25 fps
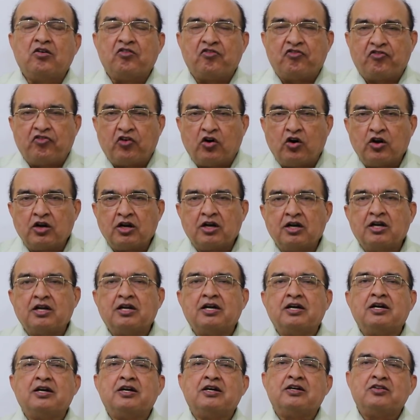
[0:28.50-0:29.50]
फॉर
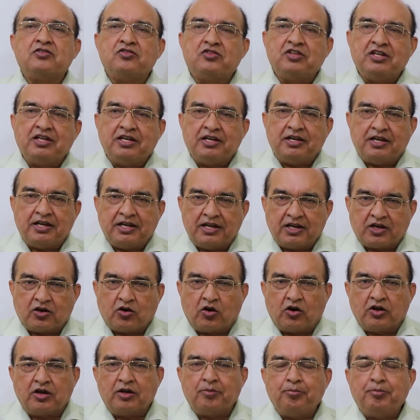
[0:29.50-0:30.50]
द
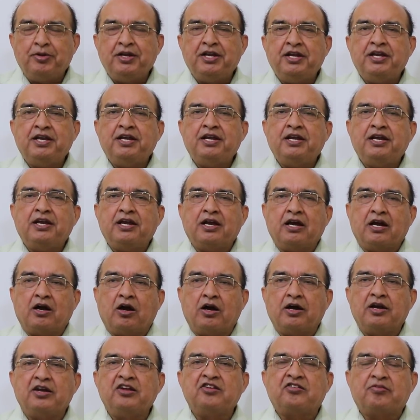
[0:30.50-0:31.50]
इकोनमी
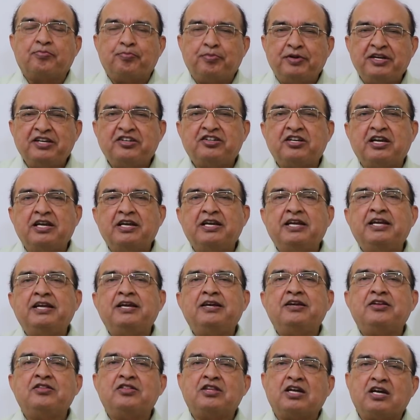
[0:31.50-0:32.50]
स्पेशली
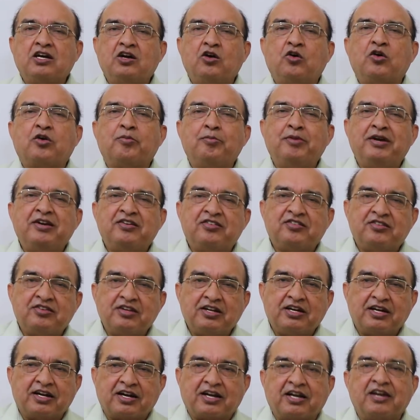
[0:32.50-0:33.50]
द गवर्नमेंट्स
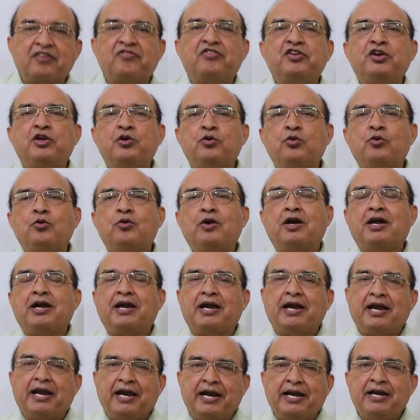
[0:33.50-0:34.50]
रेवेन्यू
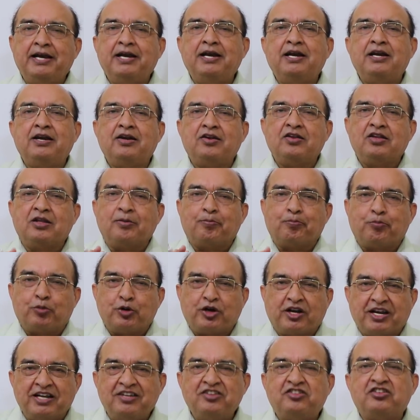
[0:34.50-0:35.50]
एंड द
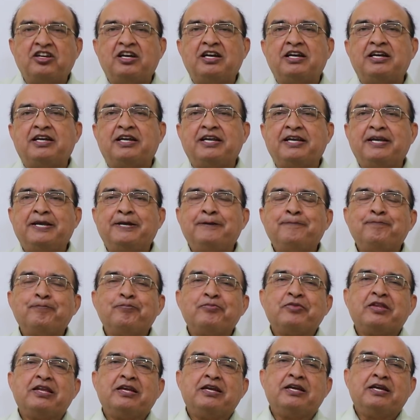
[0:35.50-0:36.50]
पोटेंशलिटी
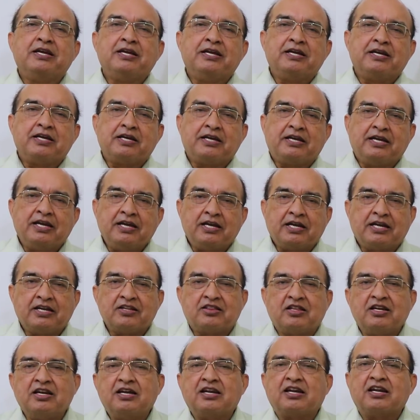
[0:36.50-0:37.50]
के
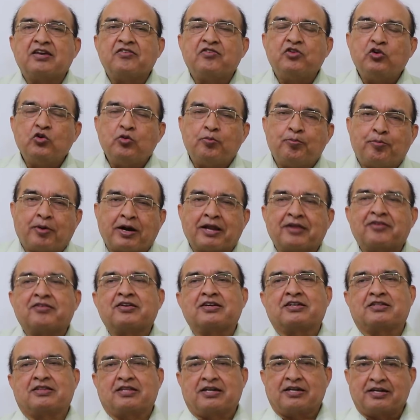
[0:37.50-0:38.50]
कितना रेवेन्यू बढ़
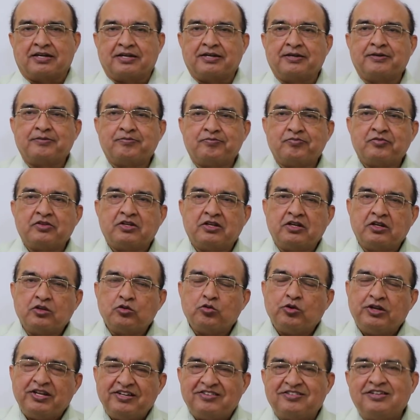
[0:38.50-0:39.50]
सकता है
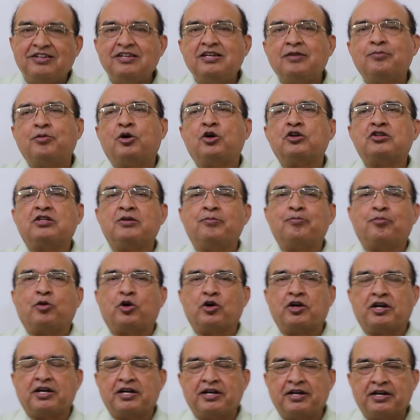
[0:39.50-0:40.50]
तो इसलिए बहुत
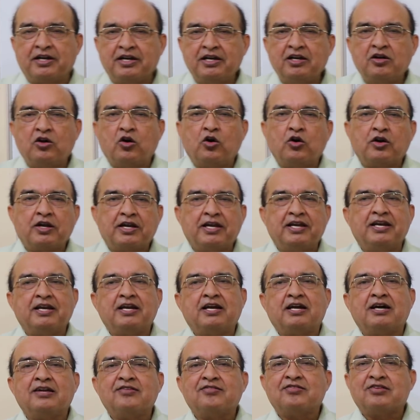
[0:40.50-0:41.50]
इंपॉर्टेंट है और
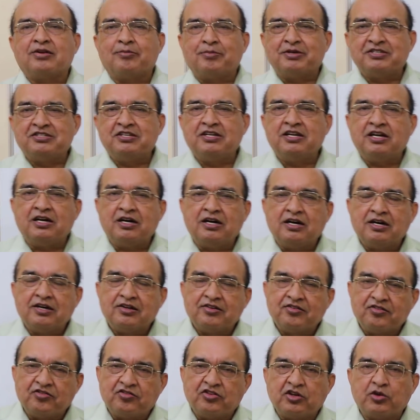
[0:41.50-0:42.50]
इनका समझना
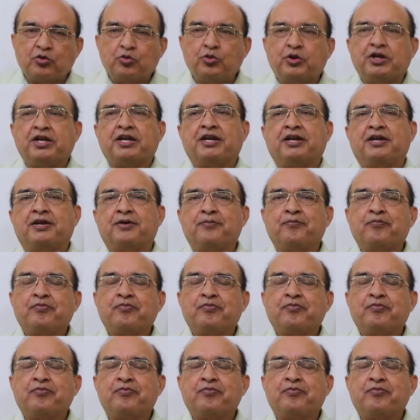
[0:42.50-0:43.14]
ज़रूरी है